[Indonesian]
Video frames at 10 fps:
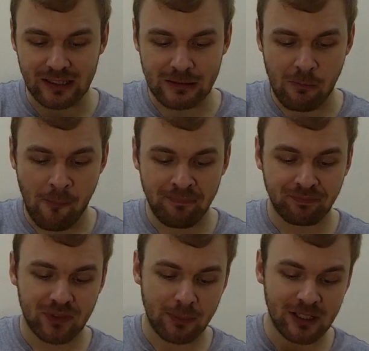kan
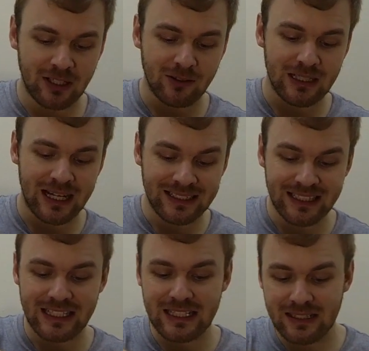tapi kalau lihat
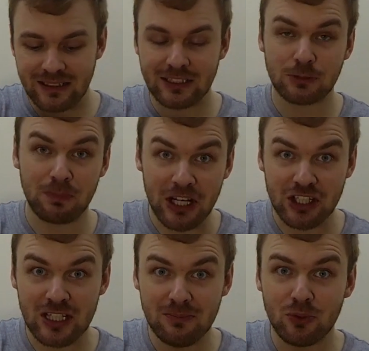ini uh,
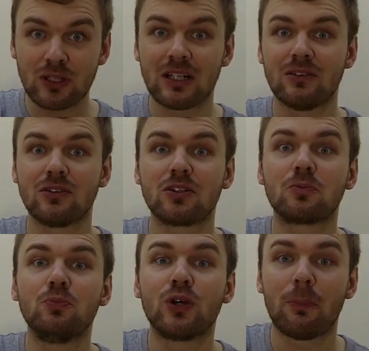special buka
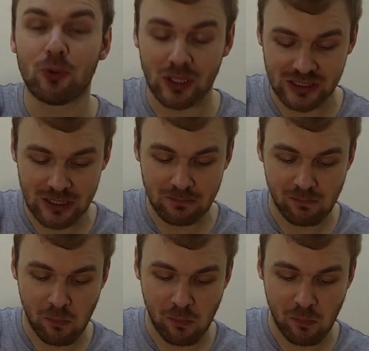untuk buka puasa